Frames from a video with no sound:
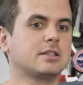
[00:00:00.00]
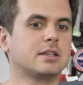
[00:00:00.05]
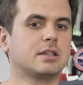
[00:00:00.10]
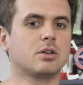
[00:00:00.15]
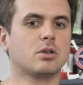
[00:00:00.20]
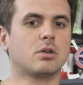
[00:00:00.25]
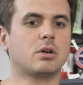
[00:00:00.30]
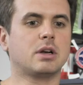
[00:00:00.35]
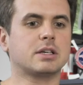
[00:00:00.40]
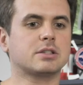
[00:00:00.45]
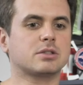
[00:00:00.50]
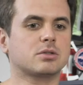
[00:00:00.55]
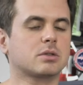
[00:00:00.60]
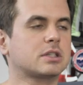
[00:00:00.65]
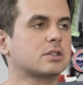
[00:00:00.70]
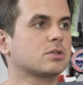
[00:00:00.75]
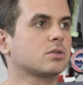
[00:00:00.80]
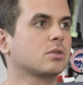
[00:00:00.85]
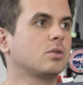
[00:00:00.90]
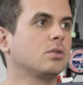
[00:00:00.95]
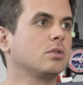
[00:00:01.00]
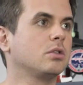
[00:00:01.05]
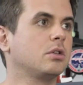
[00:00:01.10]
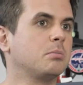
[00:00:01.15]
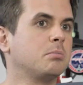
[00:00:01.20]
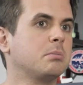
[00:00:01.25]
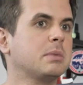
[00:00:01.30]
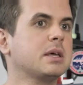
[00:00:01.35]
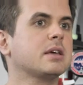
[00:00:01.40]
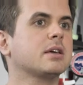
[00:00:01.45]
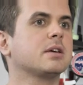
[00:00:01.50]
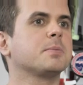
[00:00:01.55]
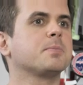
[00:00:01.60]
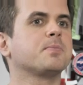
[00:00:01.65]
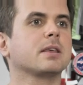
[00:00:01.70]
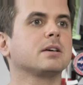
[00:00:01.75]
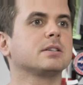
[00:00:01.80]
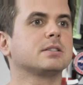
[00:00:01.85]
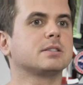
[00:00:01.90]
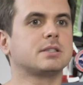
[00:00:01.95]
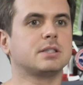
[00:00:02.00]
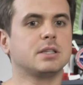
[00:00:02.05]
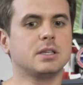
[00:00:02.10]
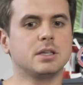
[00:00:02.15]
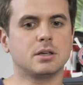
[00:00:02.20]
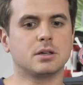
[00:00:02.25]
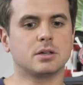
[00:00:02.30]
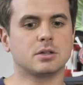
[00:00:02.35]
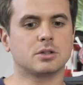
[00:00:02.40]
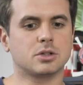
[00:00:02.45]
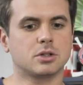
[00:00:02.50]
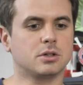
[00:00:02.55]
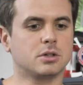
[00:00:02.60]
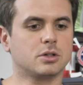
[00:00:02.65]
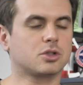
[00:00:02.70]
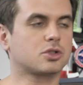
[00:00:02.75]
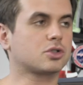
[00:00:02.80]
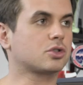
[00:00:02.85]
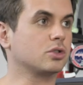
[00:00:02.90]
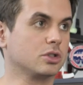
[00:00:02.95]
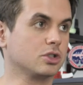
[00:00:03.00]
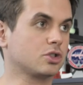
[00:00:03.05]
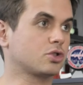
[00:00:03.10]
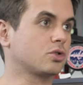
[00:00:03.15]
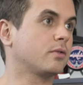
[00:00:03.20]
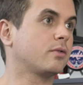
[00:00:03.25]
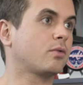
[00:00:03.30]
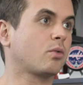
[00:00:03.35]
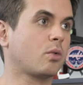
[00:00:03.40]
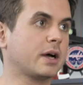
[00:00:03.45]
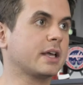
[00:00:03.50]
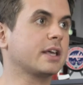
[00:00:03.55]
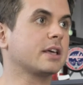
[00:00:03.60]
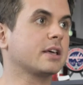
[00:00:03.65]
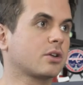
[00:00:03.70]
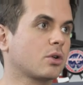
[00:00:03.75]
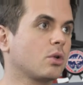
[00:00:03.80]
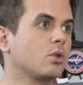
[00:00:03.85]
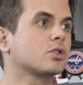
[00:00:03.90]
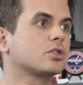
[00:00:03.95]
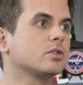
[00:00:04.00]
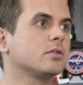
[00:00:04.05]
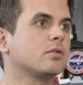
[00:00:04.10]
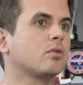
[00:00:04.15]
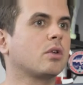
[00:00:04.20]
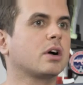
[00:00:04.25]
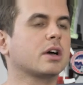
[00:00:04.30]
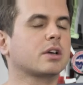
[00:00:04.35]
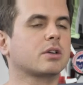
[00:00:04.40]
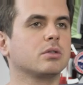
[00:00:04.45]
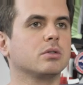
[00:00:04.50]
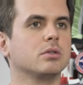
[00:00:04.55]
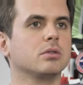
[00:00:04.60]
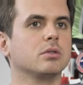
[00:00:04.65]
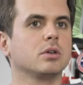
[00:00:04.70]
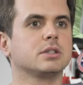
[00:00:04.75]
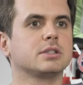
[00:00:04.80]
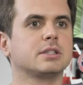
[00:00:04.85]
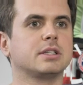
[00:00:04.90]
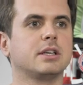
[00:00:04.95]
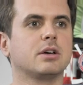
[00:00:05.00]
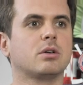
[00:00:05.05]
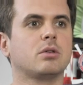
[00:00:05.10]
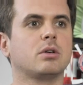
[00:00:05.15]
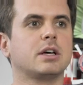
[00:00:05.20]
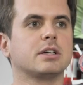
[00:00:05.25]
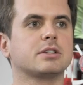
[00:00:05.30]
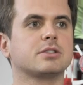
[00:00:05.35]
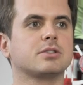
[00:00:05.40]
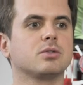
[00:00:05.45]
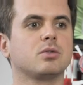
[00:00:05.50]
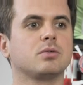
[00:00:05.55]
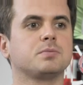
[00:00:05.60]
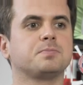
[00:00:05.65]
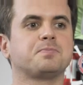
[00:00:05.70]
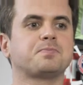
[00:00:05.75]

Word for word: c'est des relations qui sont cool. Mais si je, voyais, quand je vois que c'est des relations